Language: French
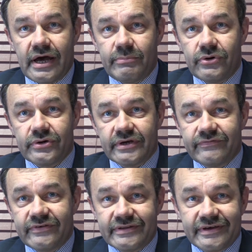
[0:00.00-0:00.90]
rapport est
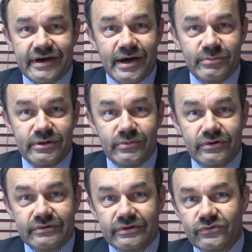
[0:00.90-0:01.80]
fait très
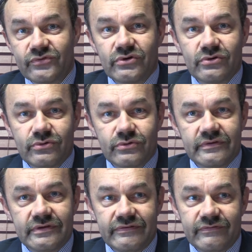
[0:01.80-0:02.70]
rapidement et on se rend
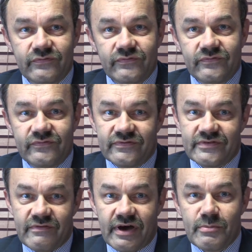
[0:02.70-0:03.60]
compte que
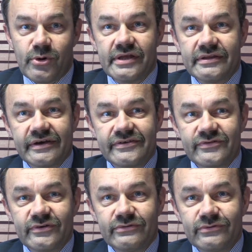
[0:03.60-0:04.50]
c'est vraiment
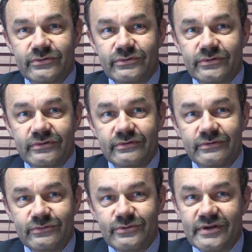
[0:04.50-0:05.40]
intéressant de,
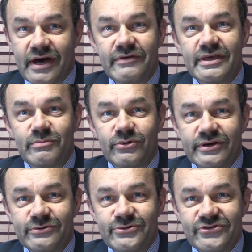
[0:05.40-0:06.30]
de travailler pour
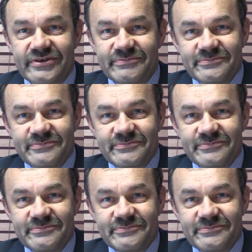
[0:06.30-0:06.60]
l'écologie.